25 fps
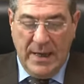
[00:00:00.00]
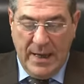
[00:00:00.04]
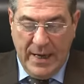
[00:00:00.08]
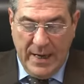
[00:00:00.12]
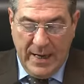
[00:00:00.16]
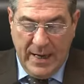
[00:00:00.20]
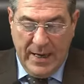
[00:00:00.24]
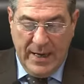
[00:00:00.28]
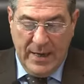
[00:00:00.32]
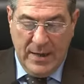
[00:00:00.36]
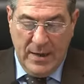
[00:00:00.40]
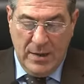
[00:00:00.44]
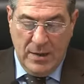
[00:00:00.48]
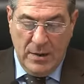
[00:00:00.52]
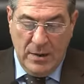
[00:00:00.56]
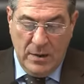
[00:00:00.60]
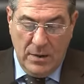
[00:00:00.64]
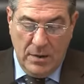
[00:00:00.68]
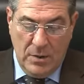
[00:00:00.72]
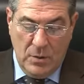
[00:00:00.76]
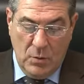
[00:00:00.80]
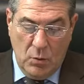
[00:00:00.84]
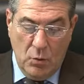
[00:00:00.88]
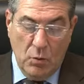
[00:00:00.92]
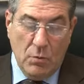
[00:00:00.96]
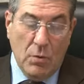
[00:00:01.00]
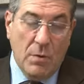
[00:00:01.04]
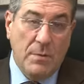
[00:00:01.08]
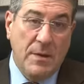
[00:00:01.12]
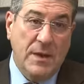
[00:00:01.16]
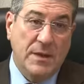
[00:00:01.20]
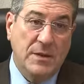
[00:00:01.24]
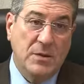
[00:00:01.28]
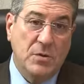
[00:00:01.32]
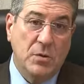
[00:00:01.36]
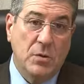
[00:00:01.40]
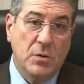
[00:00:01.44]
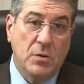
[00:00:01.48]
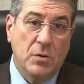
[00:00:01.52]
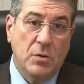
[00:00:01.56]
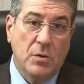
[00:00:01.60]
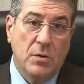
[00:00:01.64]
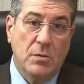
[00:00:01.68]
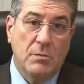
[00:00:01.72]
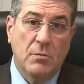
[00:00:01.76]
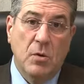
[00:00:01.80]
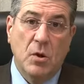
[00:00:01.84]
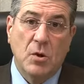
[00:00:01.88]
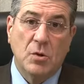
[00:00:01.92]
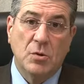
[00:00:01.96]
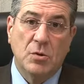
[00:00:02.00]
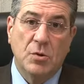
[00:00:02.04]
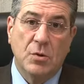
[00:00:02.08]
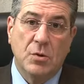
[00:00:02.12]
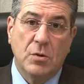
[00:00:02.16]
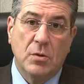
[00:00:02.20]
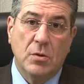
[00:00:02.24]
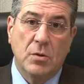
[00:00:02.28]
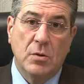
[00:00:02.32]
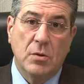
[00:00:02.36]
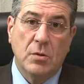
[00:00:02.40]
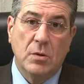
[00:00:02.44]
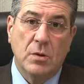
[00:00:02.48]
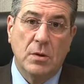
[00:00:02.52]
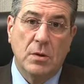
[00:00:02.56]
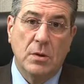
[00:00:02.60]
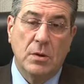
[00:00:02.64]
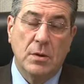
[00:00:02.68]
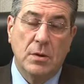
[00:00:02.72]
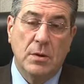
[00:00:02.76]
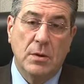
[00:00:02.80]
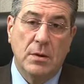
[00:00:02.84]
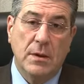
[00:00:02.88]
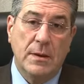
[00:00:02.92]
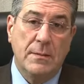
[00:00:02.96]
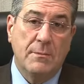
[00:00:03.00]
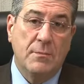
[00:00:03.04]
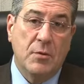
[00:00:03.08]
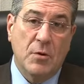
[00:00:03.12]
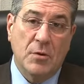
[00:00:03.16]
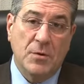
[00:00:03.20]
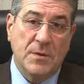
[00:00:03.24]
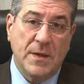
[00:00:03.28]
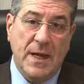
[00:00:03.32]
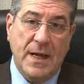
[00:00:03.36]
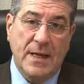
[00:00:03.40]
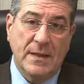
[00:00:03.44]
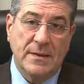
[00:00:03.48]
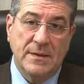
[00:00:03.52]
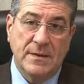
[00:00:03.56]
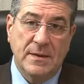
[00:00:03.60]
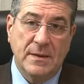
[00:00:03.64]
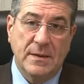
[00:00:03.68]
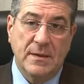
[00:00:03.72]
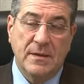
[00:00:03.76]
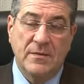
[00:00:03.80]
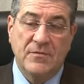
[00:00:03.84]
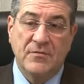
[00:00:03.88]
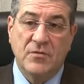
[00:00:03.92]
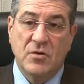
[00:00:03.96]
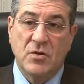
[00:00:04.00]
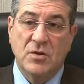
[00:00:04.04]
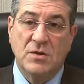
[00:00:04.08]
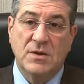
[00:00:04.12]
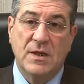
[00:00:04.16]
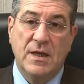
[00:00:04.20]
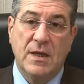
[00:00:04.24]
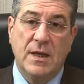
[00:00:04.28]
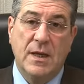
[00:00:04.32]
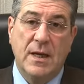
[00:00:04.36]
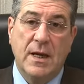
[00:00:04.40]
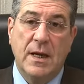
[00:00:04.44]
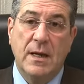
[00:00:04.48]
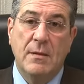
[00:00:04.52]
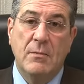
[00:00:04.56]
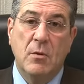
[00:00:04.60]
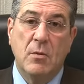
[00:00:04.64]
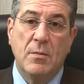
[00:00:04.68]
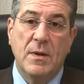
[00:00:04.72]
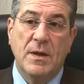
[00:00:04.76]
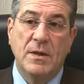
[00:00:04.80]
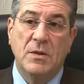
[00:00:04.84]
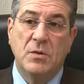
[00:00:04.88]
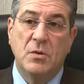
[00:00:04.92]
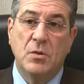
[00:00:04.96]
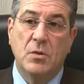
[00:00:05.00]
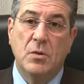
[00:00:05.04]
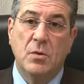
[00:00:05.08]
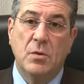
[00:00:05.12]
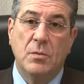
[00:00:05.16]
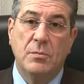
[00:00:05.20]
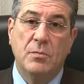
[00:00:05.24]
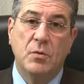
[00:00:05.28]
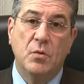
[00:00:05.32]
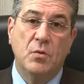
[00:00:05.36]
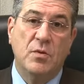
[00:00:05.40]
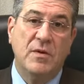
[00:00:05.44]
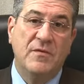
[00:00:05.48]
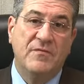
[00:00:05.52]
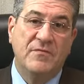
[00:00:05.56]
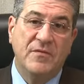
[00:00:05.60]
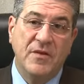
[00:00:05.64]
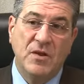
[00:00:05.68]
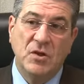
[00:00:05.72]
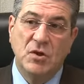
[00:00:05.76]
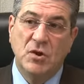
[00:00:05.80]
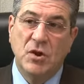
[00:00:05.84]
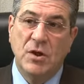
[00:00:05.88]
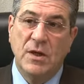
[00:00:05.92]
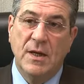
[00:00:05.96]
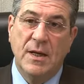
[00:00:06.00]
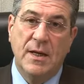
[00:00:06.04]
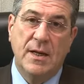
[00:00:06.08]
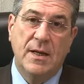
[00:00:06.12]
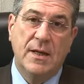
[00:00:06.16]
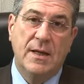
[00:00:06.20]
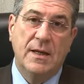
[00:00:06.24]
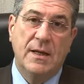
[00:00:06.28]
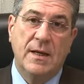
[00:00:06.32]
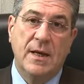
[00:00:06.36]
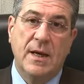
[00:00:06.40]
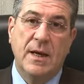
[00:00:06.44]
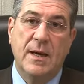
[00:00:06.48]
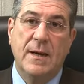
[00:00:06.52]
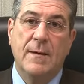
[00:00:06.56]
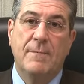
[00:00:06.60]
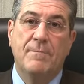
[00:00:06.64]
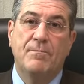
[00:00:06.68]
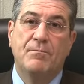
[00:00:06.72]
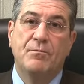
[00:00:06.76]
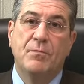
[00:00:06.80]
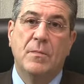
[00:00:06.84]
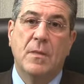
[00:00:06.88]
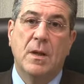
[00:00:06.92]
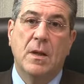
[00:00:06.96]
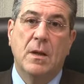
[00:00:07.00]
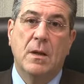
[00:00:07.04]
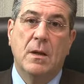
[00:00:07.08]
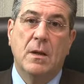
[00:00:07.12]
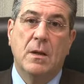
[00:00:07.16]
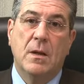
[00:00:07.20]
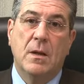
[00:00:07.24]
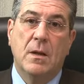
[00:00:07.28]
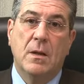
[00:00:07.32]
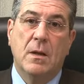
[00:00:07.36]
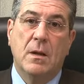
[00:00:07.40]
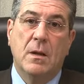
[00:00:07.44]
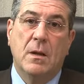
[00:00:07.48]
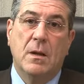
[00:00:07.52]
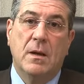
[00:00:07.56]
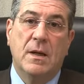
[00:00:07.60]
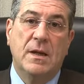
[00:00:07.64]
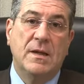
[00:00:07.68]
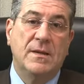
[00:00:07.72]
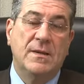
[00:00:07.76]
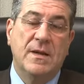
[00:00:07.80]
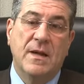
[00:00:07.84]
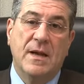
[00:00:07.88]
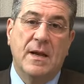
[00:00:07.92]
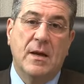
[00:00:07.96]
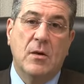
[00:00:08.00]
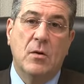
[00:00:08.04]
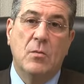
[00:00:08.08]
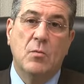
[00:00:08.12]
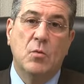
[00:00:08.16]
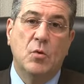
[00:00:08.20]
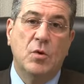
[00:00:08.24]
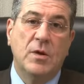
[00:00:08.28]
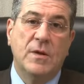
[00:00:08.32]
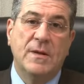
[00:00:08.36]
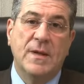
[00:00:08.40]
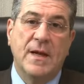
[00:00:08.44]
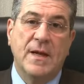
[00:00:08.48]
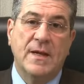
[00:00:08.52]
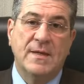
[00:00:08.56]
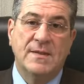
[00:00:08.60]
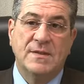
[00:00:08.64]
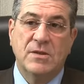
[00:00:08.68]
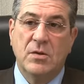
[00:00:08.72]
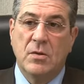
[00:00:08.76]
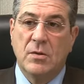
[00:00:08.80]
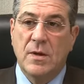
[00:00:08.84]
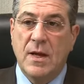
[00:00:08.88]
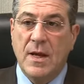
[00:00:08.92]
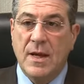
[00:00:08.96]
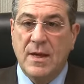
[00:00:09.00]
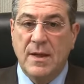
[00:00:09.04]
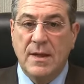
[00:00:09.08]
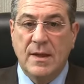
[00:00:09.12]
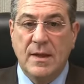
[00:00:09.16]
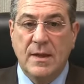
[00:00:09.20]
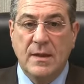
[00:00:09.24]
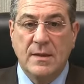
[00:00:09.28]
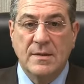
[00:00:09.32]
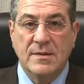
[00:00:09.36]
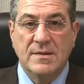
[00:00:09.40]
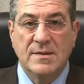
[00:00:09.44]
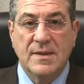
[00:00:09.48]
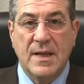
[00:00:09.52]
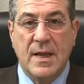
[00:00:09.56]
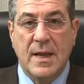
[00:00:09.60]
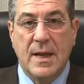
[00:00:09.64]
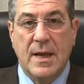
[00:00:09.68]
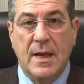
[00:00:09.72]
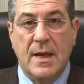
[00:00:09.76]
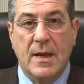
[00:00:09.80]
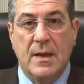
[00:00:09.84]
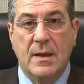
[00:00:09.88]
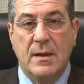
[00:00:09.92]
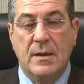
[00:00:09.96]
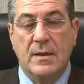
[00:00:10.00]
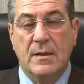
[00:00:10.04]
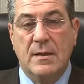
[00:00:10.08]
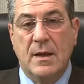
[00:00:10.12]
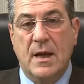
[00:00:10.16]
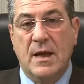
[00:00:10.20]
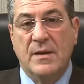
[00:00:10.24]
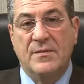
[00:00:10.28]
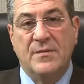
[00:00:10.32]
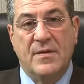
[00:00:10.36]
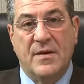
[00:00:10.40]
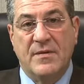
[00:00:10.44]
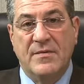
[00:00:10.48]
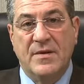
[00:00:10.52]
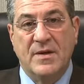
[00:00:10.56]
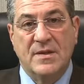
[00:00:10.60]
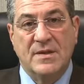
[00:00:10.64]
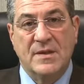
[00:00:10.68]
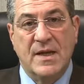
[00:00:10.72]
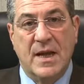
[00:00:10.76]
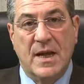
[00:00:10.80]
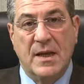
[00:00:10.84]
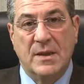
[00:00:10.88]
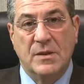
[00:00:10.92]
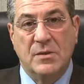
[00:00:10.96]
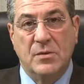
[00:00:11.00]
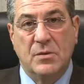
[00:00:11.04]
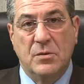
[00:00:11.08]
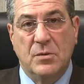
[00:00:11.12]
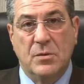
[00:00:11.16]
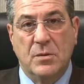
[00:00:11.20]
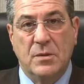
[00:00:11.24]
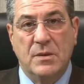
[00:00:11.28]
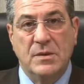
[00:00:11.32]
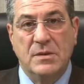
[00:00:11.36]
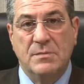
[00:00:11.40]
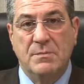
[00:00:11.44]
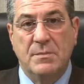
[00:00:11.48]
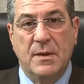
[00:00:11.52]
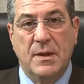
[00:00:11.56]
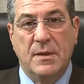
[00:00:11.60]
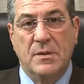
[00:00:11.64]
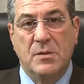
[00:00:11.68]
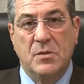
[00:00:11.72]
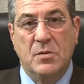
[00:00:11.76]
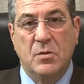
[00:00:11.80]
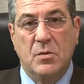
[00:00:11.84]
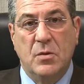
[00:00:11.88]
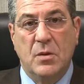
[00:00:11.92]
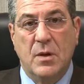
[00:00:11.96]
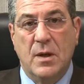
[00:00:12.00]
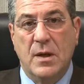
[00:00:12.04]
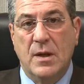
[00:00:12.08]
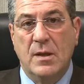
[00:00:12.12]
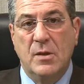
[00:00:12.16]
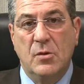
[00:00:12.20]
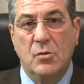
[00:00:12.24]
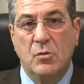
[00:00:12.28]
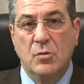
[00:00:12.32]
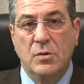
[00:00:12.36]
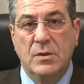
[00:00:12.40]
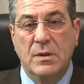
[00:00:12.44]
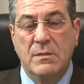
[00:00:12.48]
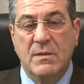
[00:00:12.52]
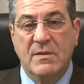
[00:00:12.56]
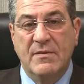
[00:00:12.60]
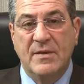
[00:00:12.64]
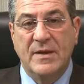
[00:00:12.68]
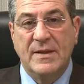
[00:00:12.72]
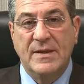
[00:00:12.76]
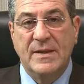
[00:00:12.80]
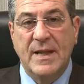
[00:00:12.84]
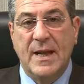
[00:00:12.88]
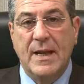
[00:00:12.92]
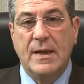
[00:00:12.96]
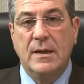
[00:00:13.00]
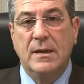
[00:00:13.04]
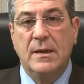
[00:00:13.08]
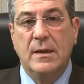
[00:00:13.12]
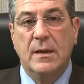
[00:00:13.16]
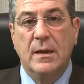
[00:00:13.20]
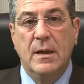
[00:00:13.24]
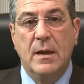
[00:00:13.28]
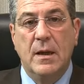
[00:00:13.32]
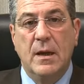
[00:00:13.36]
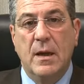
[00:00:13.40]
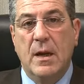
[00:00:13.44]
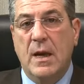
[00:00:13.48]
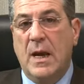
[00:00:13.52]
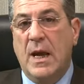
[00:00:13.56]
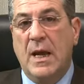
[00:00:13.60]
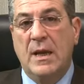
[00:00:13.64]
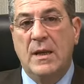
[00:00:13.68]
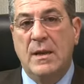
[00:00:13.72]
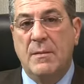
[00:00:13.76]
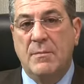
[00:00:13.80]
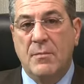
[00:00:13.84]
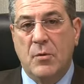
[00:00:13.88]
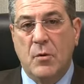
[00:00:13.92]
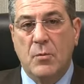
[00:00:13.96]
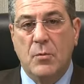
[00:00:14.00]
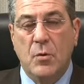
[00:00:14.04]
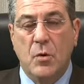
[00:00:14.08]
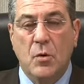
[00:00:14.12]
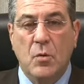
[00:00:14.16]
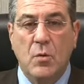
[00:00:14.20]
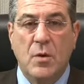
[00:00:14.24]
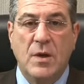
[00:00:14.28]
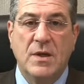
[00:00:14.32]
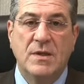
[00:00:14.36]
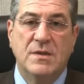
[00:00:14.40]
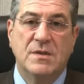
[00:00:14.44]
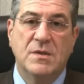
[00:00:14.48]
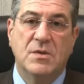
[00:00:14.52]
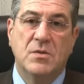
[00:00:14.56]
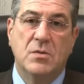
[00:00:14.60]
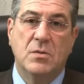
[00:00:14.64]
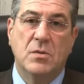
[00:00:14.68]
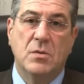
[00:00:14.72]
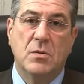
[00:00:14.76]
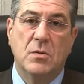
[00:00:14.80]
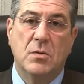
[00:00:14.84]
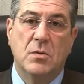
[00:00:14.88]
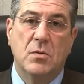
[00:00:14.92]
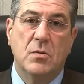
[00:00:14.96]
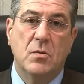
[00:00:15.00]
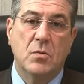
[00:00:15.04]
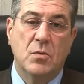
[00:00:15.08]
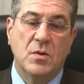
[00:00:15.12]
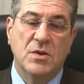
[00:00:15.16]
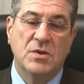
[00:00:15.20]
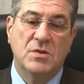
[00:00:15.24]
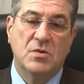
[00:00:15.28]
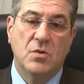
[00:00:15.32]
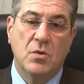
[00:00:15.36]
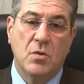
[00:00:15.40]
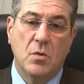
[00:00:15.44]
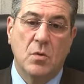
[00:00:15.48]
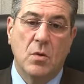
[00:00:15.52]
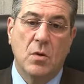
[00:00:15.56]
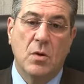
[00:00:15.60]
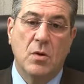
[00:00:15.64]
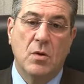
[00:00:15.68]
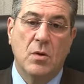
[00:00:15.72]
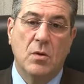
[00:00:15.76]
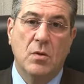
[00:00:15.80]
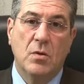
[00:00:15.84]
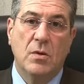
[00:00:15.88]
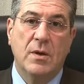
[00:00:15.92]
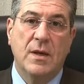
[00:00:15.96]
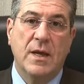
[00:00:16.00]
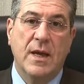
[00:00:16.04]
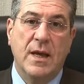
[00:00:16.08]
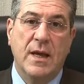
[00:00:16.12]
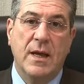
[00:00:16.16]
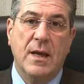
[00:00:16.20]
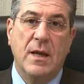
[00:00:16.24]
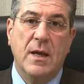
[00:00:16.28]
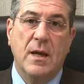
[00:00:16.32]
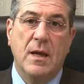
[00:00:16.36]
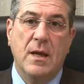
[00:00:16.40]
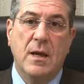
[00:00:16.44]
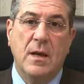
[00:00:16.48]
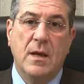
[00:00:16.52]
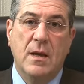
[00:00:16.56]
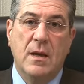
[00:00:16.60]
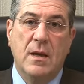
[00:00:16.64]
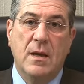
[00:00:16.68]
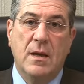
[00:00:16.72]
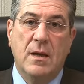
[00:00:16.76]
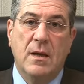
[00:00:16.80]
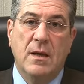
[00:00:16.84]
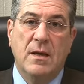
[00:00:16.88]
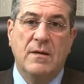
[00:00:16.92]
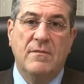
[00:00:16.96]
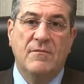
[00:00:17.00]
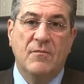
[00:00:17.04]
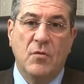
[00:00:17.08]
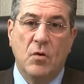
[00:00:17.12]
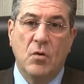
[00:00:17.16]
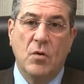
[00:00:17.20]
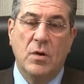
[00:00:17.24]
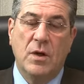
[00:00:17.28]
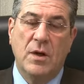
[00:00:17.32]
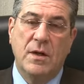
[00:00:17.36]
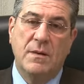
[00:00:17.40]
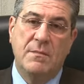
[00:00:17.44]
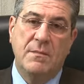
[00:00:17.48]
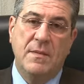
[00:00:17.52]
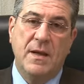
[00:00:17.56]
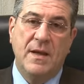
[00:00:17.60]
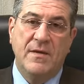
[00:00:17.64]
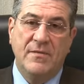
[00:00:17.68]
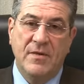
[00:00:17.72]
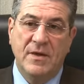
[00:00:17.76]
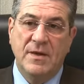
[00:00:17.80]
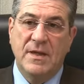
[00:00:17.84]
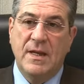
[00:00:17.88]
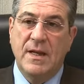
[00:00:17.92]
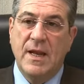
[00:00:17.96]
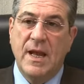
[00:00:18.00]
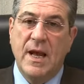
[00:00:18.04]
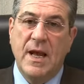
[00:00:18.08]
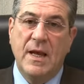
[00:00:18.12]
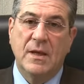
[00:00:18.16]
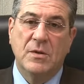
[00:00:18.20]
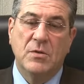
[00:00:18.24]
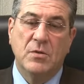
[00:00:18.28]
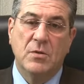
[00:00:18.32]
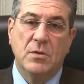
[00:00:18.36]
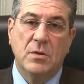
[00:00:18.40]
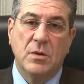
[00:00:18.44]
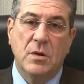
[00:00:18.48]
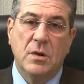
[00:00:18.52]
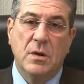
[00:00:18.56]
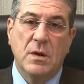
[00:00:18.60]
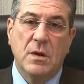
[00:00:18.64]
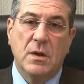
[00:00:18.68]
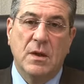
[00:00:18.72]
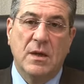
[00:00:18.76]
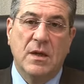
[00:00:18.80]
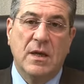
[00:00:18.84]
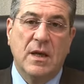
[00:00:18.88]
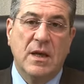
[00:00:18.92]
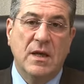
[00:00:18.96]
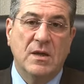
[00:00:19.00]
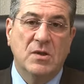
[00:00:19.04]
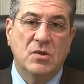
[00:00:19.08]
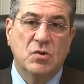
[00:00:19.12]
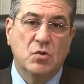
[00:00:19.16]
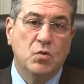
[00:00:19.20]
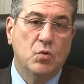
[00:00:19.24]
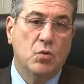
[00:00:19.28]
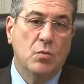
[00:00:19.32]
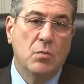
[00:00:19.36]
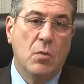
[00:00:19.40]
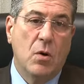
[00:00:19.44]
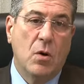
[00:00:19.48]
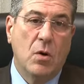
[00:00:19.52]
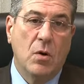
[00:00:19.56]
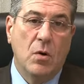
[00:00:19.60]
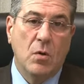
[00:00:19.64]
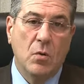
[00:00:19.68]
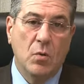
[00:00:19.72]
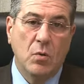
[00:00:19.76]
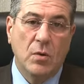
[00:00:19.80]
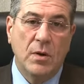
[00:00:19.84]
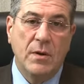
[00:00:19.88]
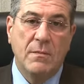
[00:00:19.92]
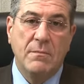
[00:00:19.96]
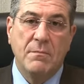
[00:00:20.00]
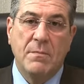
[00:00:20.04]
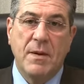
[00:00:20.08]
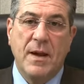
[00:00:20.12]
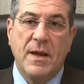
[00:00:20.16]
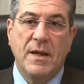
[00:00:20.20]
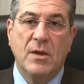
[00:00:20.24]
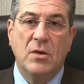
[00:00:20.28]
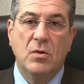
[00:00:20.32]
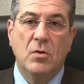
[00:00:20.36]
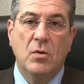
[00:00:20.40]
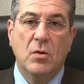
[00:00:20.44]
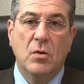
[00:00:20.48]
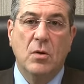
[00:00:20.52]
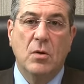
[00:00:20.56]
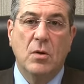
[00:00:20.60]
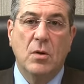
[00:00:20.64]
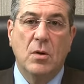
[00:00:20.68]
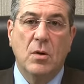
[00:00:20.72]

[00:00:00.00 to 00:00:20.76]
è eh, un momento molto eh, importante, forse è il momento più difficile che l'intera comunità nazionale sta eh, attraversando rispetto agli ultimi vent'anni ed è proprio questo, con questo ruolo che voi mi avete dato, che assumo un impegno